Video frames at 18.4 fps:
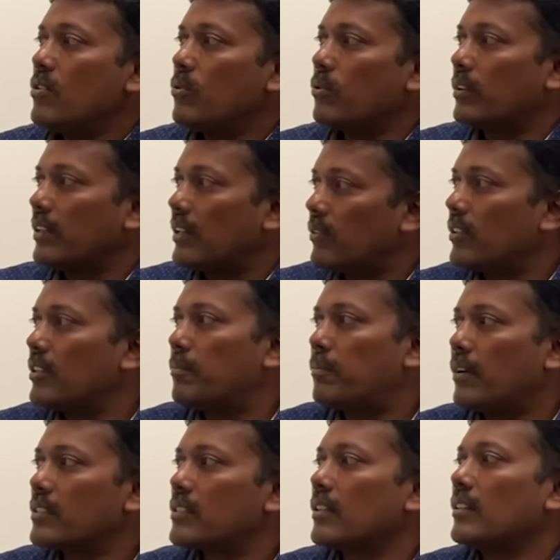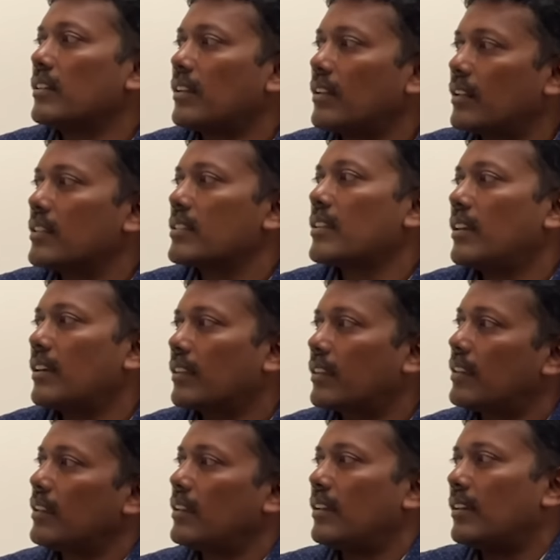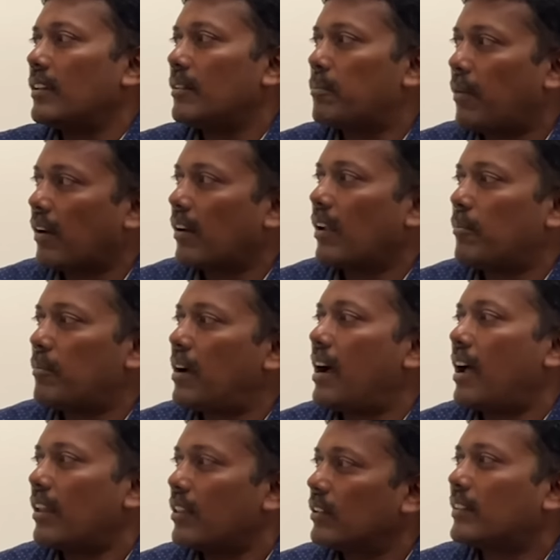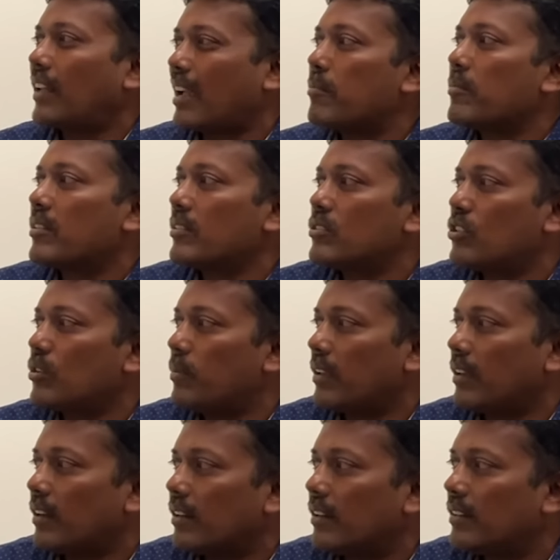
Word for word: ஒரு இருபது பர்சன்ட் ரிஸ்க் எடுத்து பண்ணலாமா அது டைம் கன்சியூமிங்